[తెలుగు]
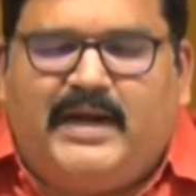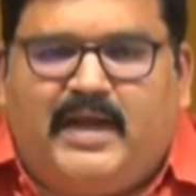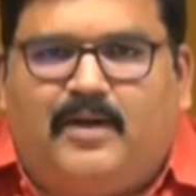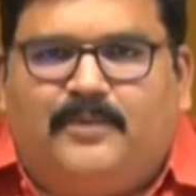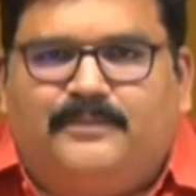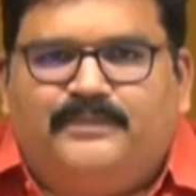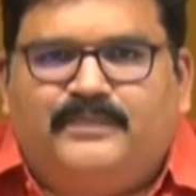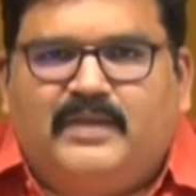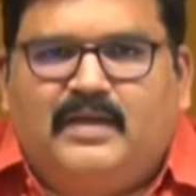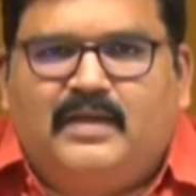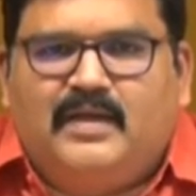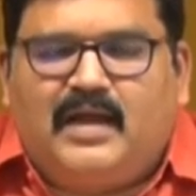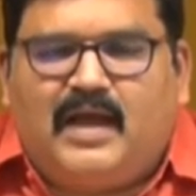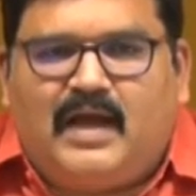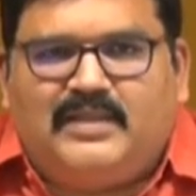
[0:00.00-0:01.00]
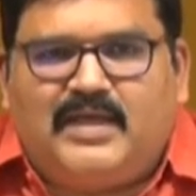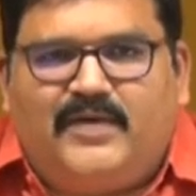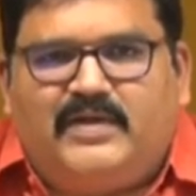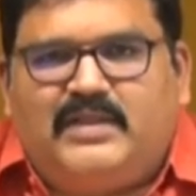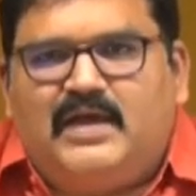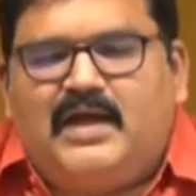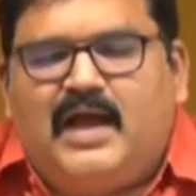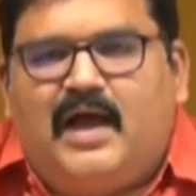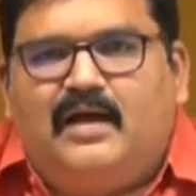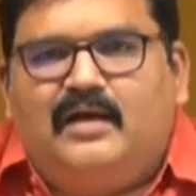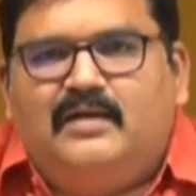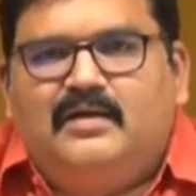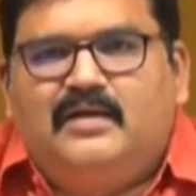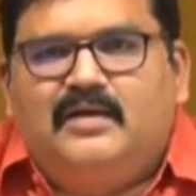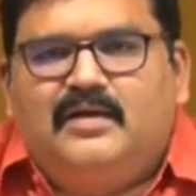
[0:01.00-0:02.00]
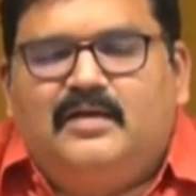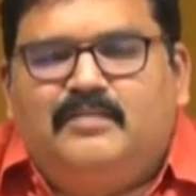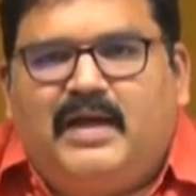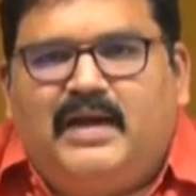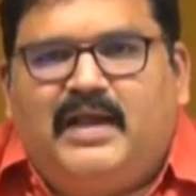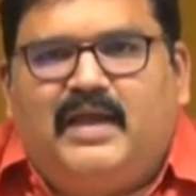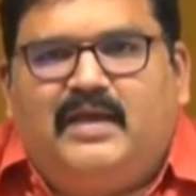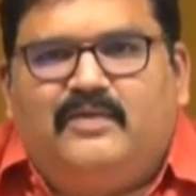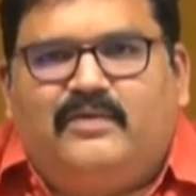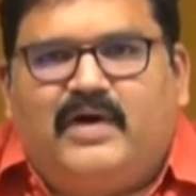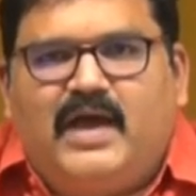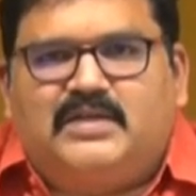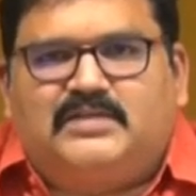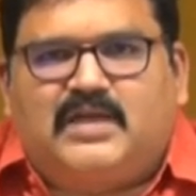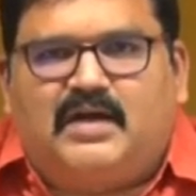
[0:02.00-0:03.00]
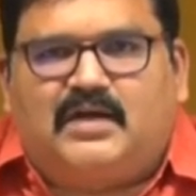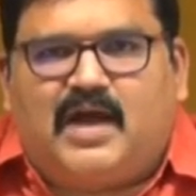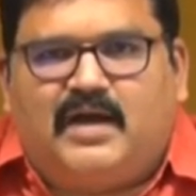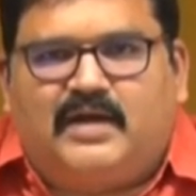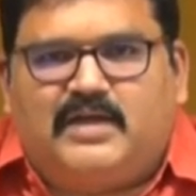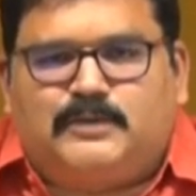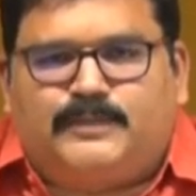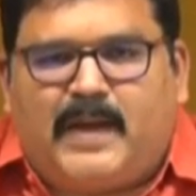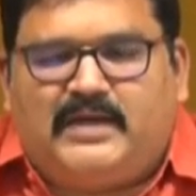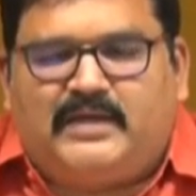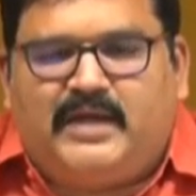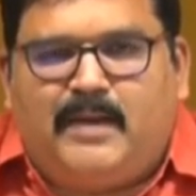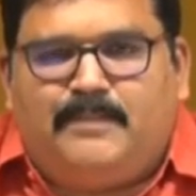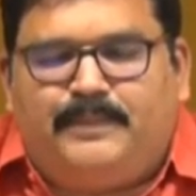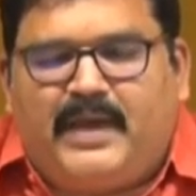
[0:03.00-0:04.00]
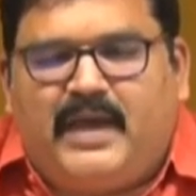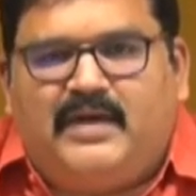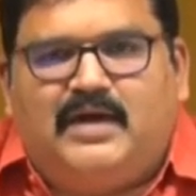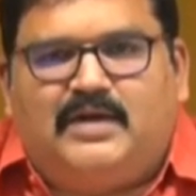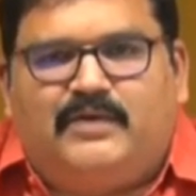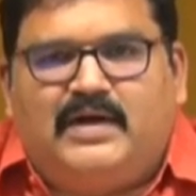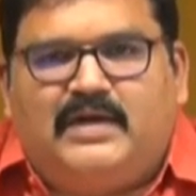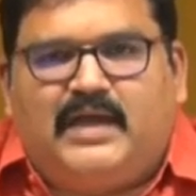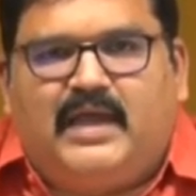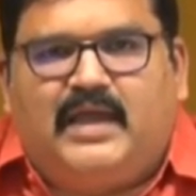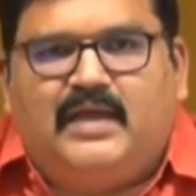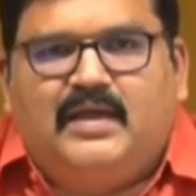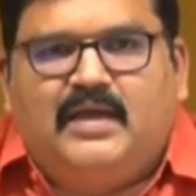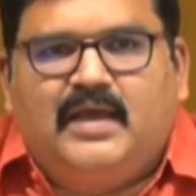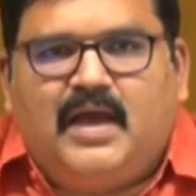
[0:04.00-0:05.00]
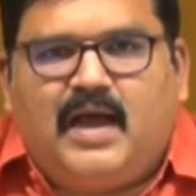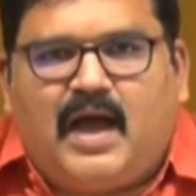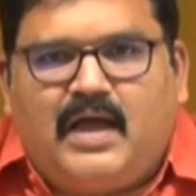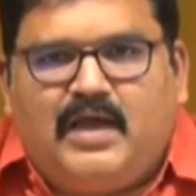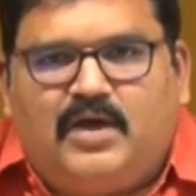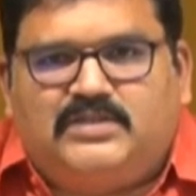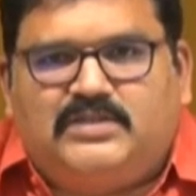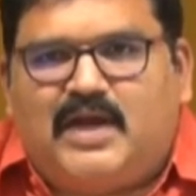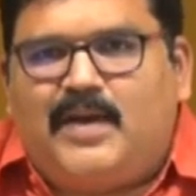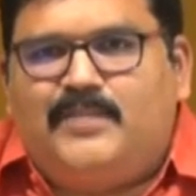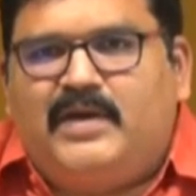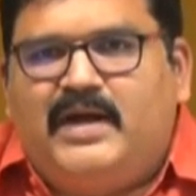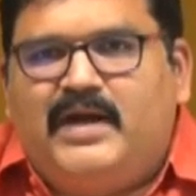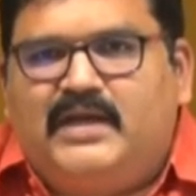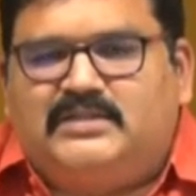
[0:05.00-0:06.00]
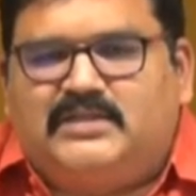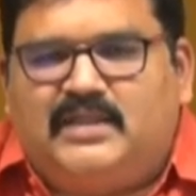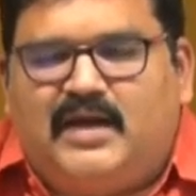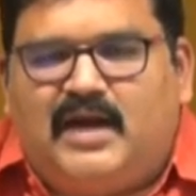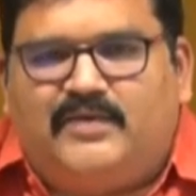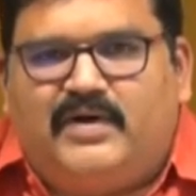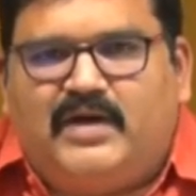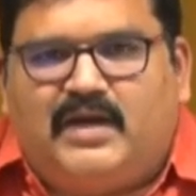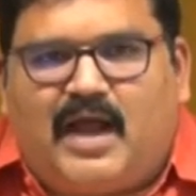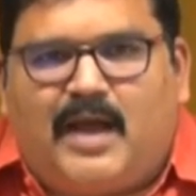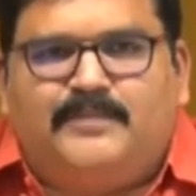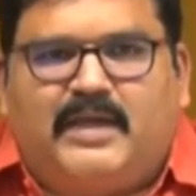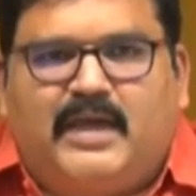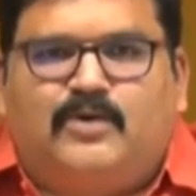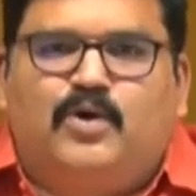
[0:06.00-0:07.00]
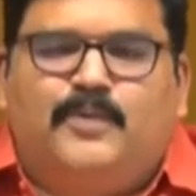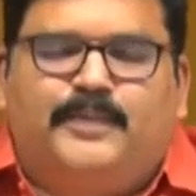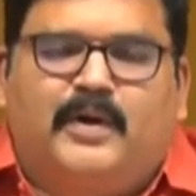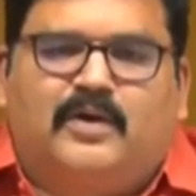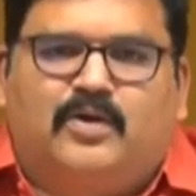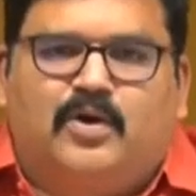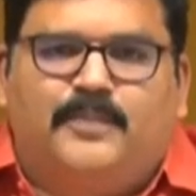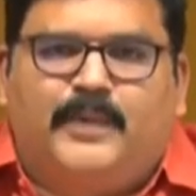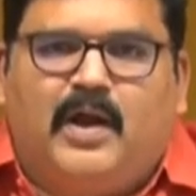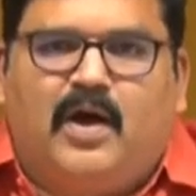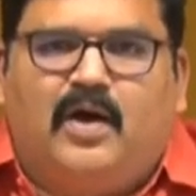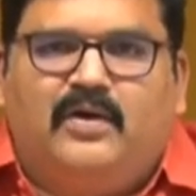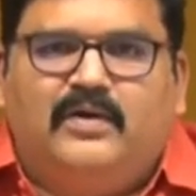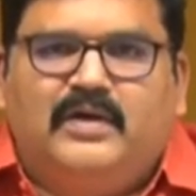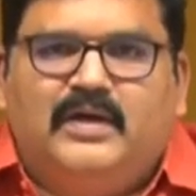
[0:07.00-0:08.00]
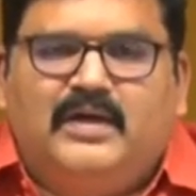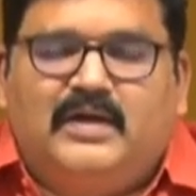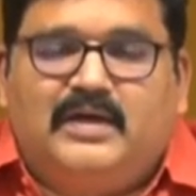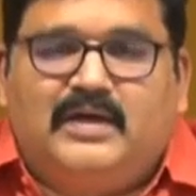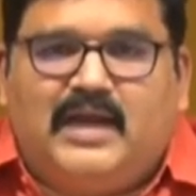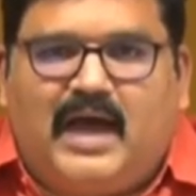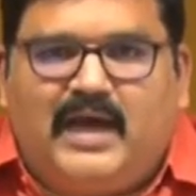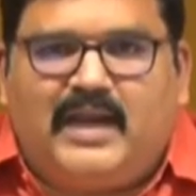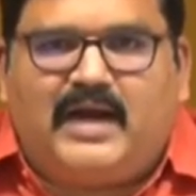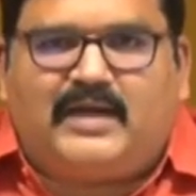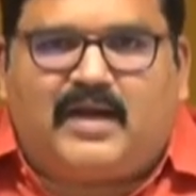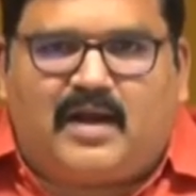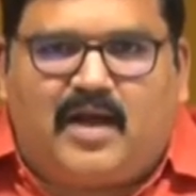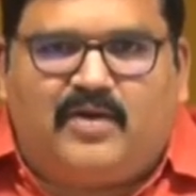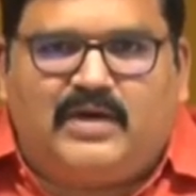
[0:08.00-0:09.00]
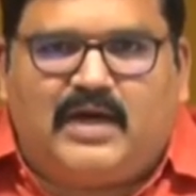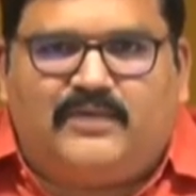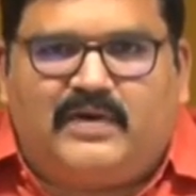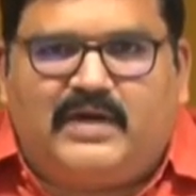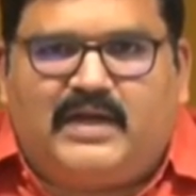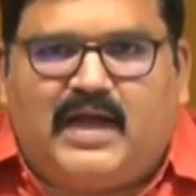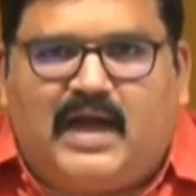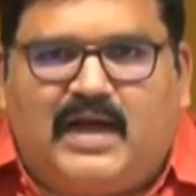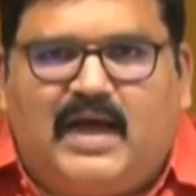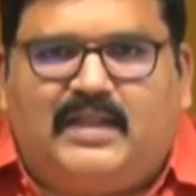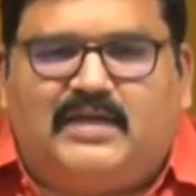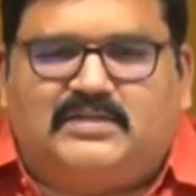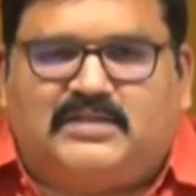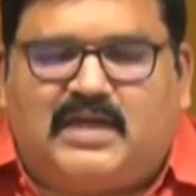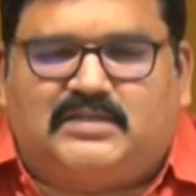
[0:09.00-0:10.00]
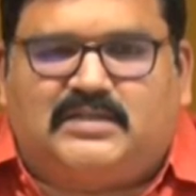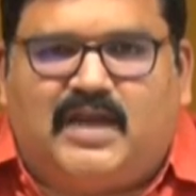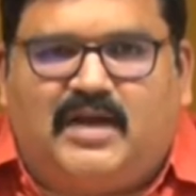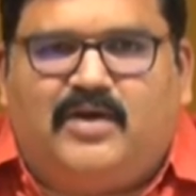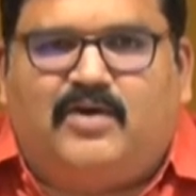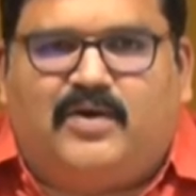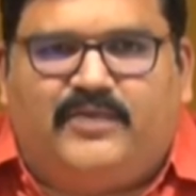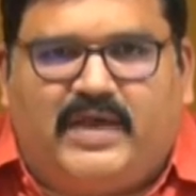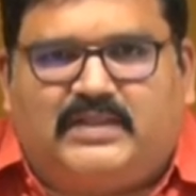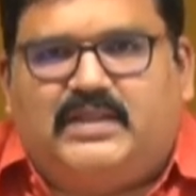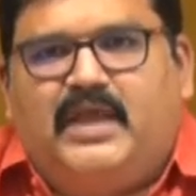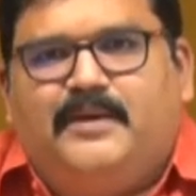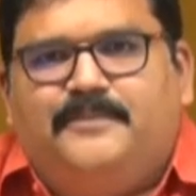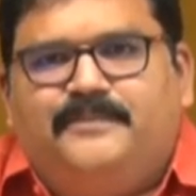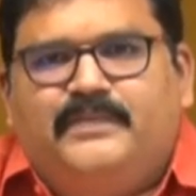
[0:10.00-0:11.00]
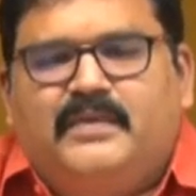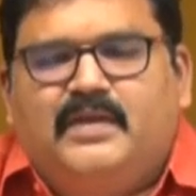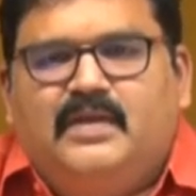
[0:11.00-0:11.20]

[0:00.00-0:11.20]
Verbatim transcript: ఎన్నో అడిగాం అదేవిధంగా మరి వైఎస్ఆర్ కాంగ్రెస్ పార్టీ ఎంపీ అయినటువంటి అయోధ్య రామిరెడ్డికి చెందినటువంటి రామ్కీ గ్రూప్ గ్రూప్లో డైరెక్టర్గా ఉన్నటువంటి గంగాధర శాస్త్రి అనే ఒక వ్యక్తి